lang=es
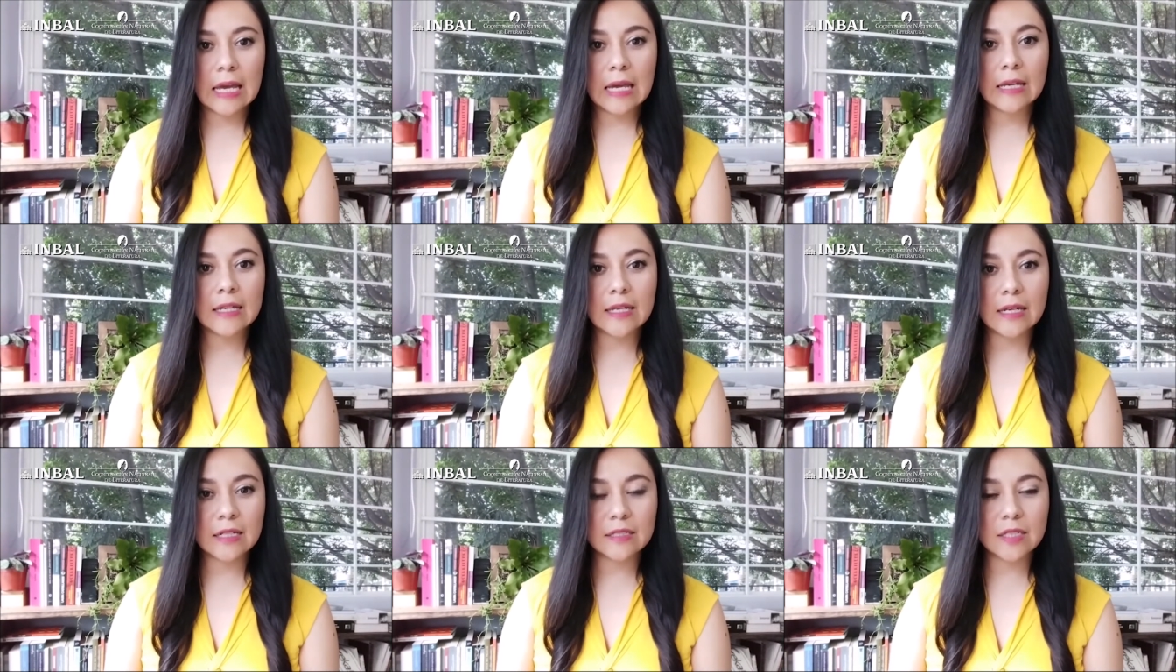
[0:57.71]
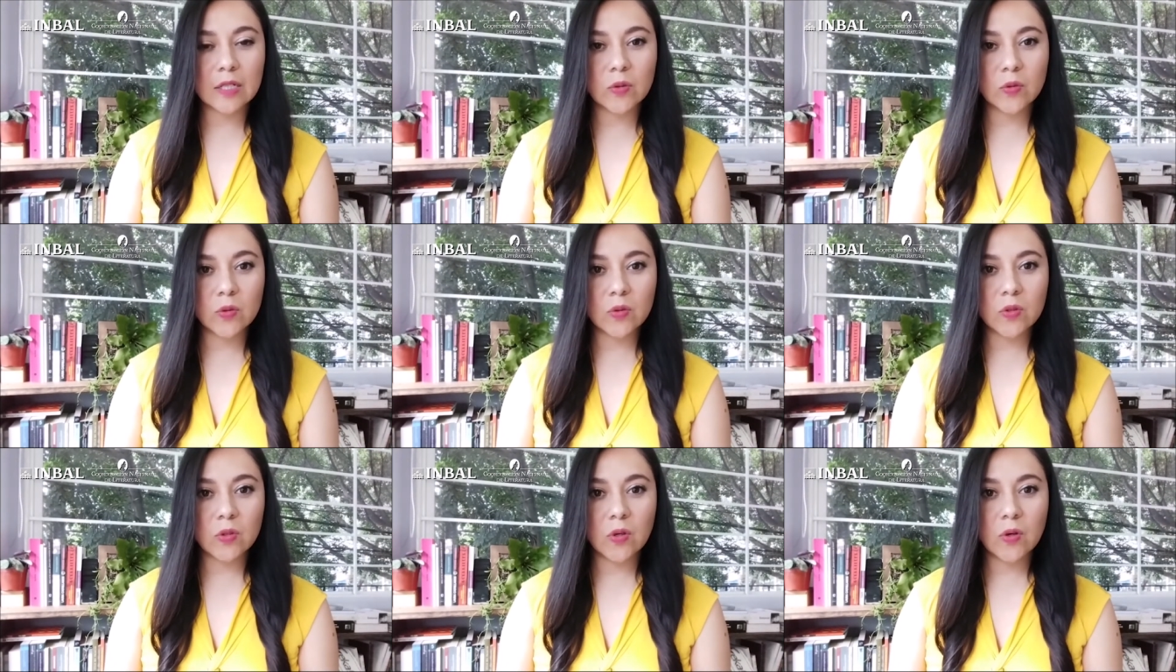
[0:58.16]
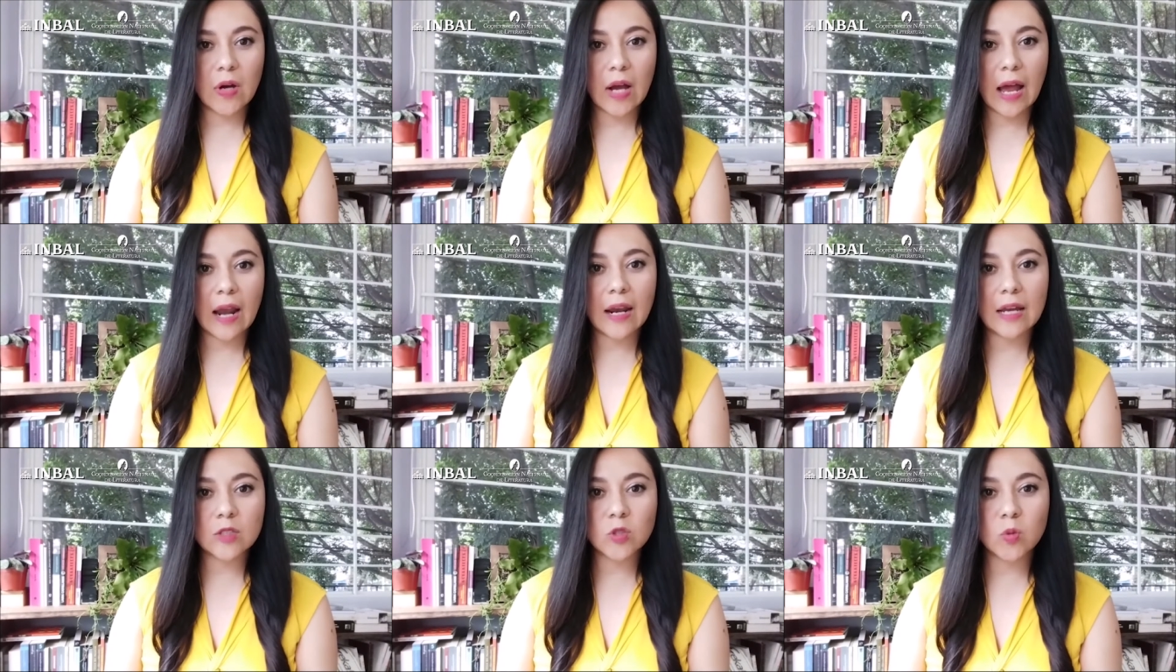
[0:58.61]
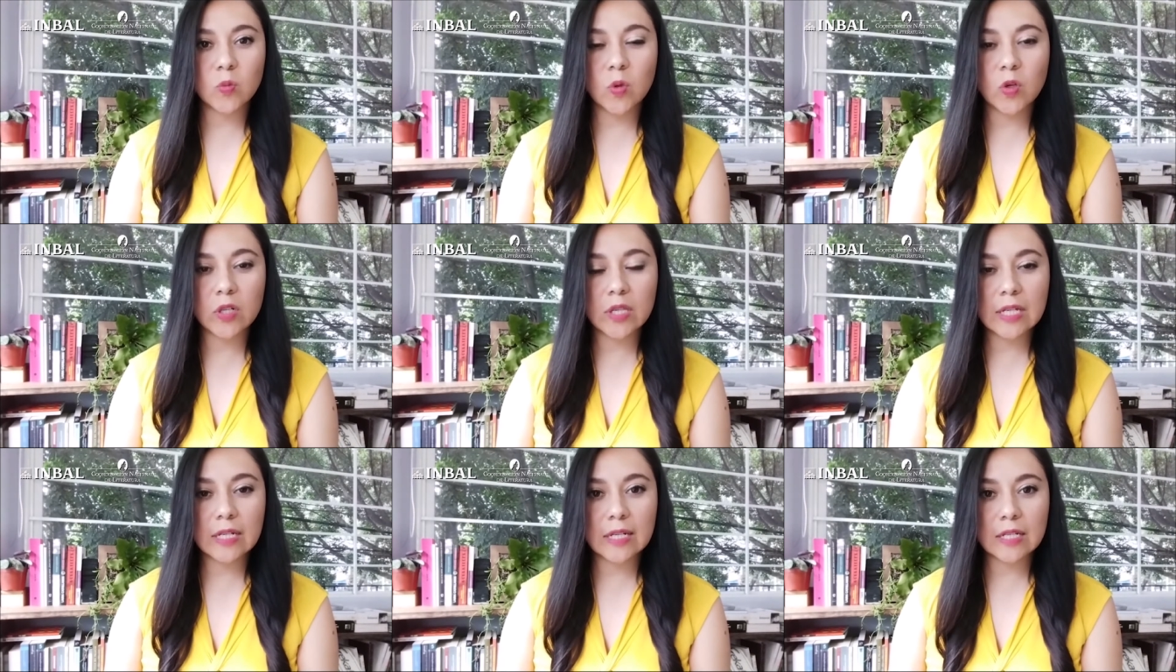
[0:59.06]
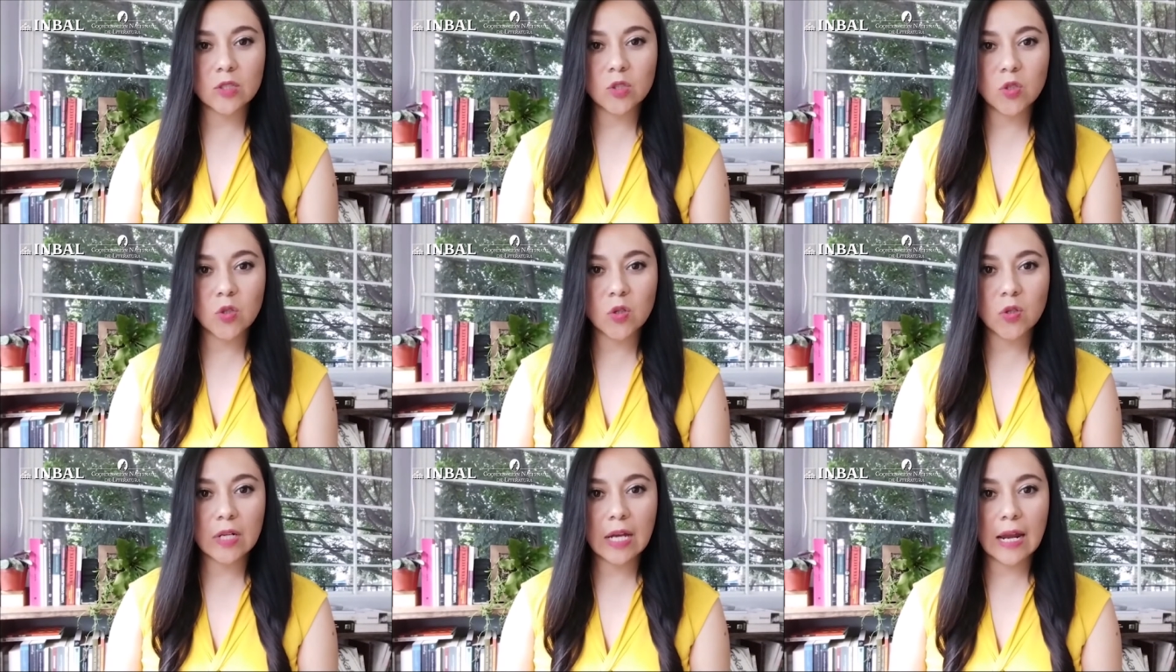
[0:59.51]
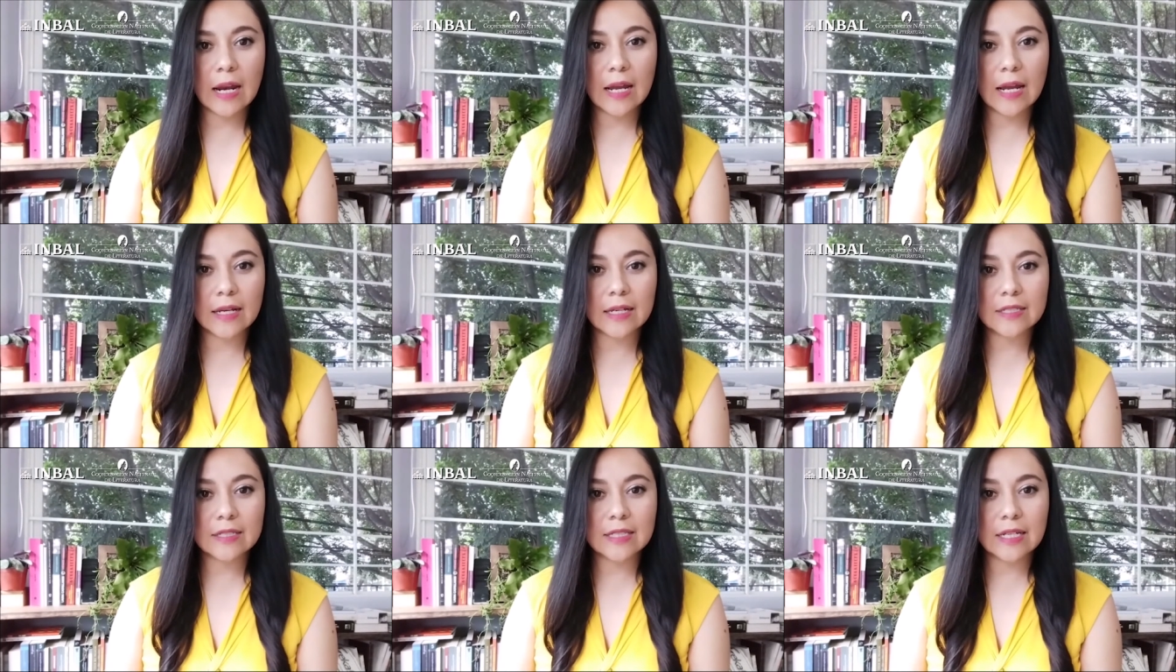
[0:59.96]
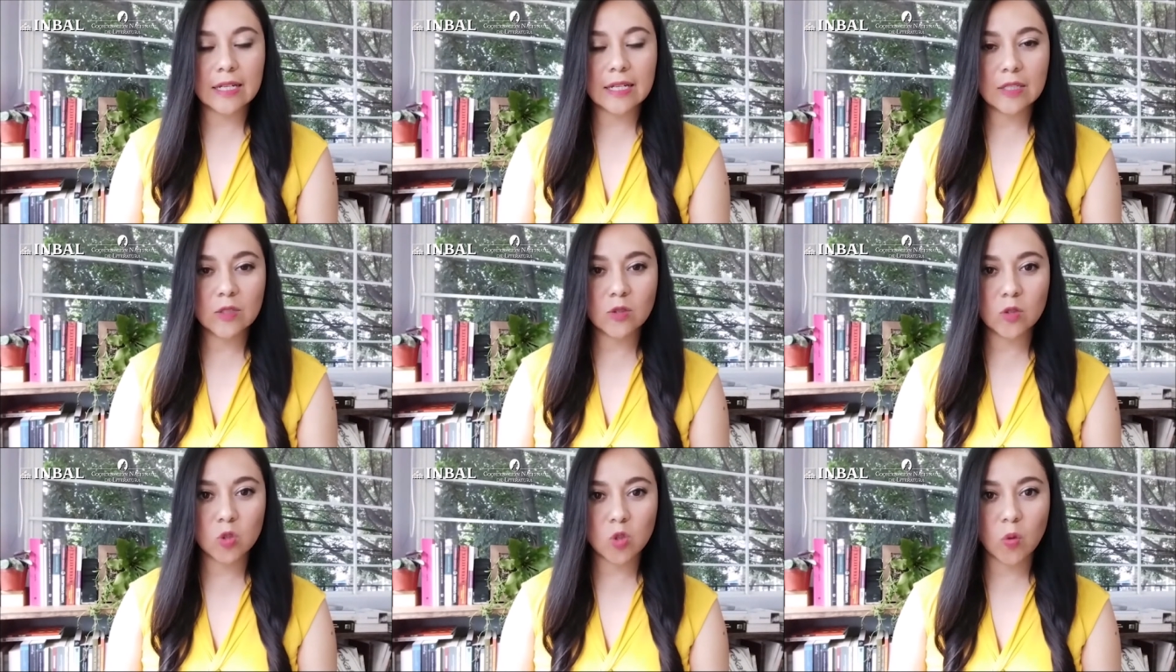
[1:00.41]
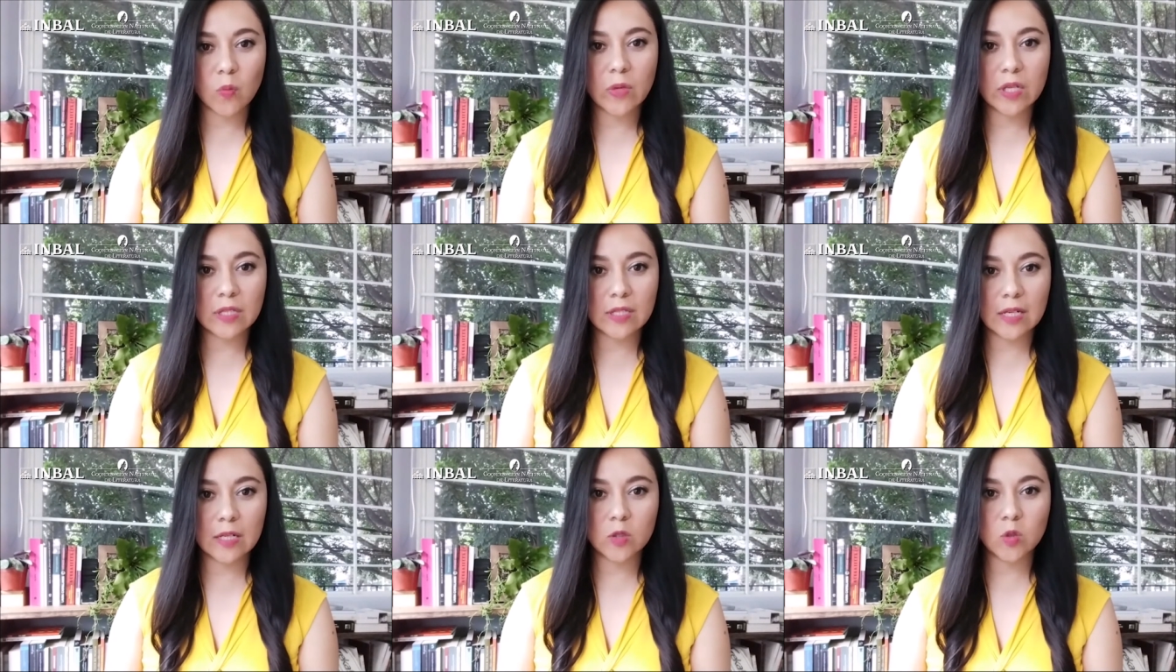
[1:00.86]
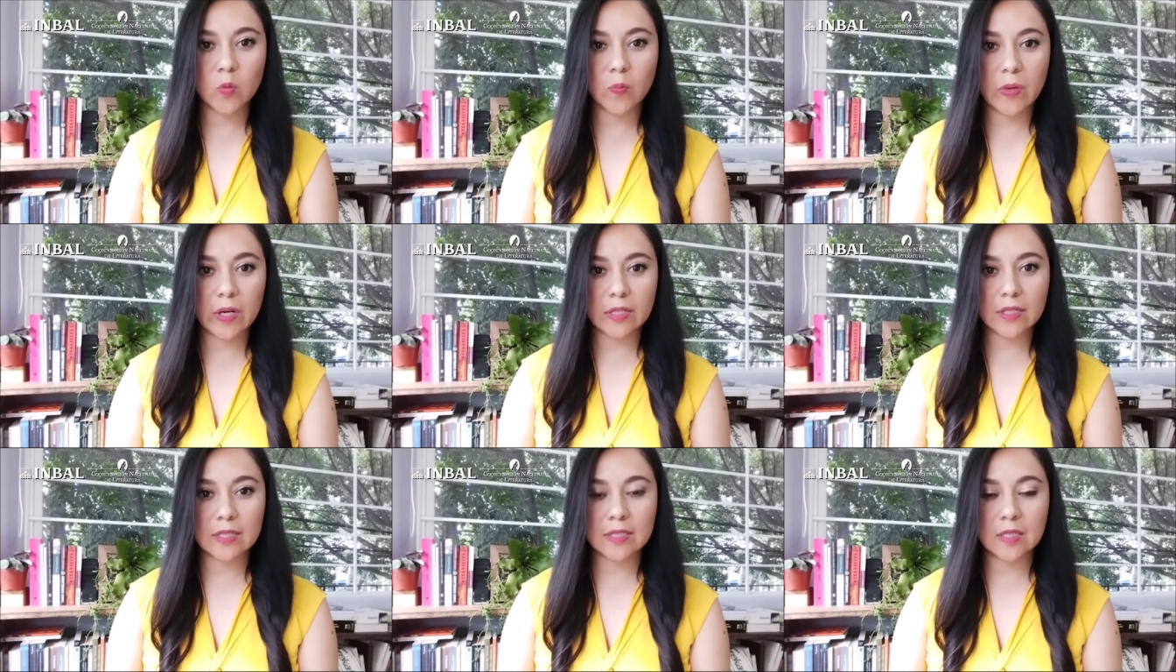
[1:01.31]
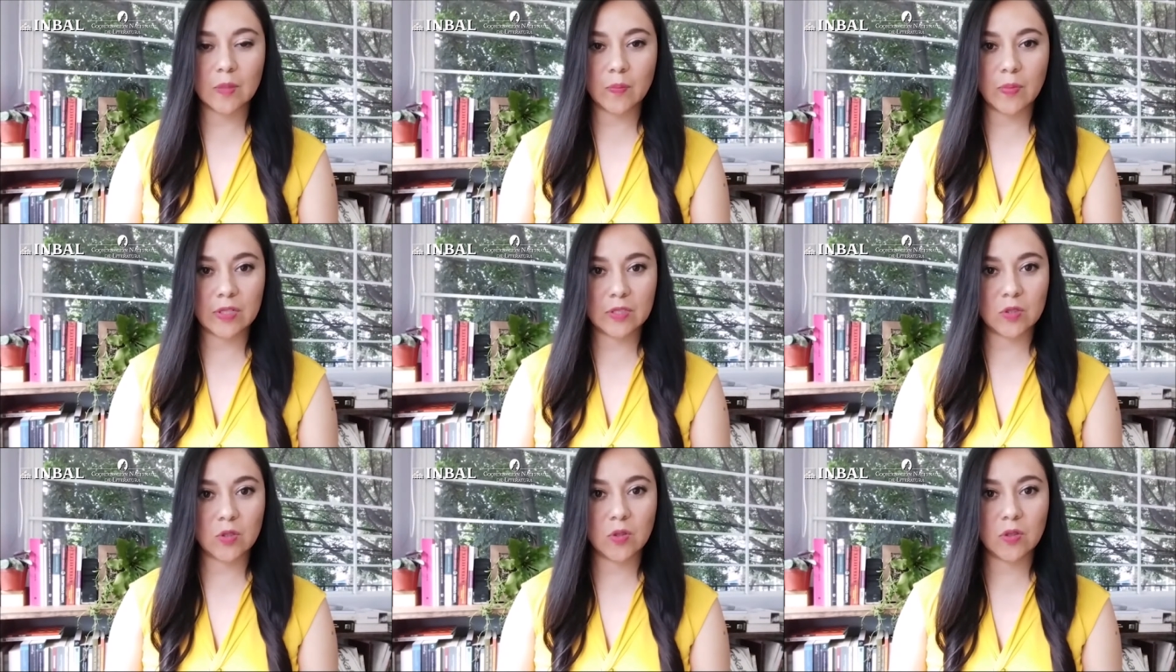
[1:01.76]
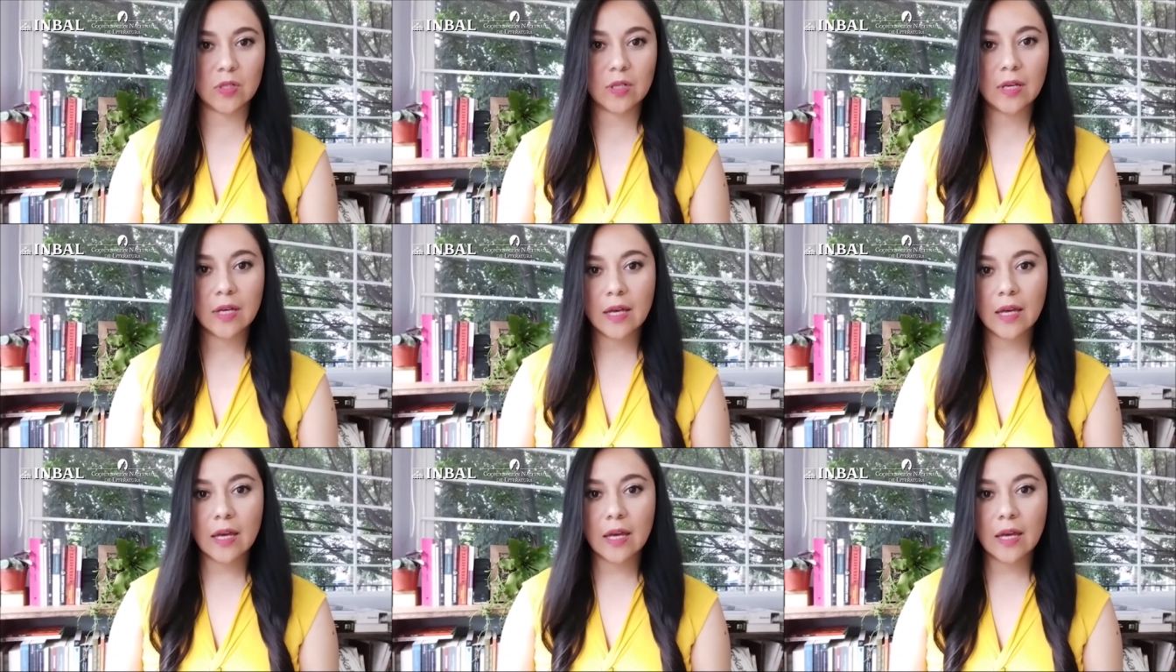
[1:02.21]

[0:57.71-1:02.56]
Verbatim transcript: y el segundo, a la subordinación a la que se quiso someter su participación.